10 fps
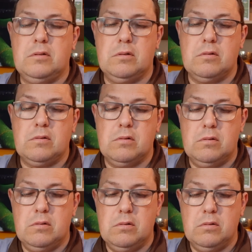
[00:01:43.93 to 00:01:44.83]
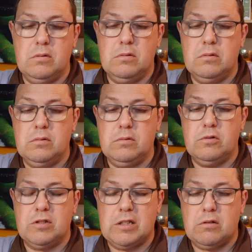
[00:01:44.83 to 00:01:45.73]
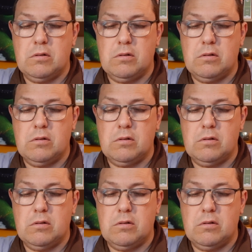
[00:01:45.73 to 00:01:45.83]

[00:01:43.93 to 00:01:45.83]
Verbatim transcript: de, ce, de cette